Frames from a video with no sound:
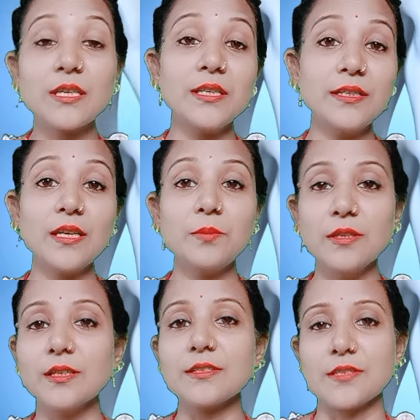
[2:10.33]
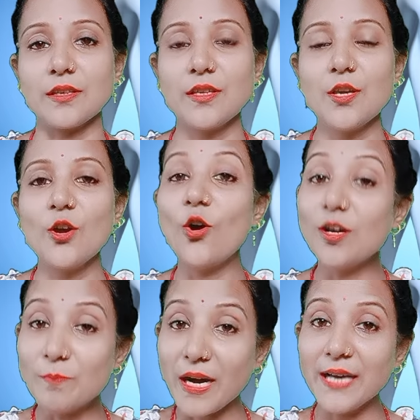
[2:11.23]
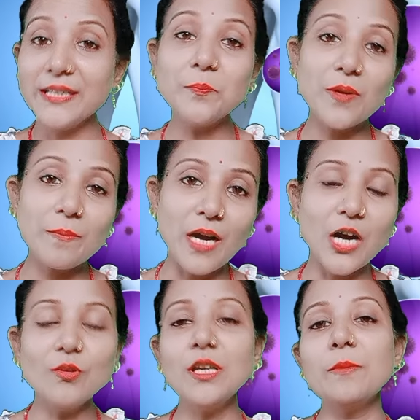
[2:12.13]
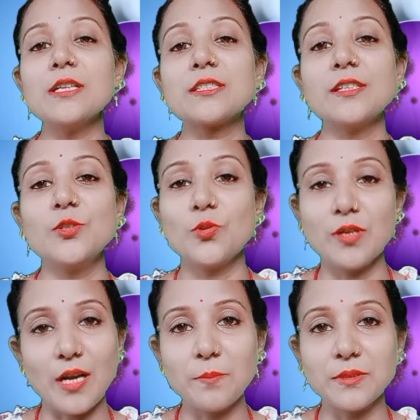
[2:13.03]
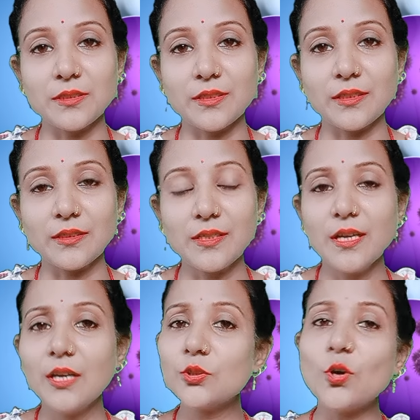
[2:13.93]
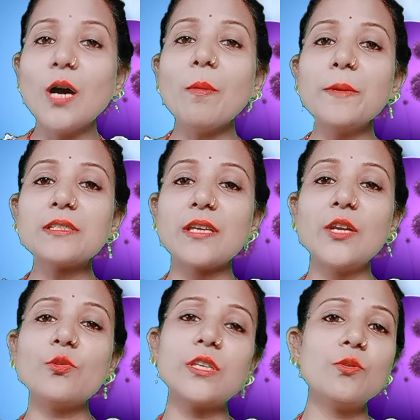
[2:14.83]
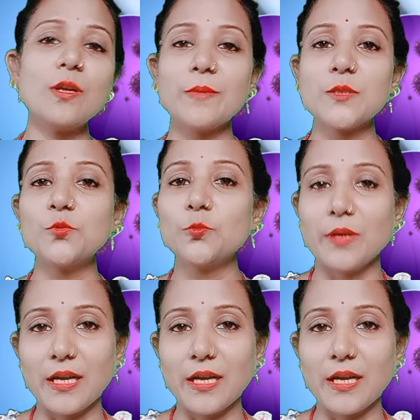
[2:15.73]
शरीर के भीतर से और बाहरी प्रभाव ही हमारे शरीर को ख़राब करते हैं तो हम अपने शरीर को क्यों ना मजबूत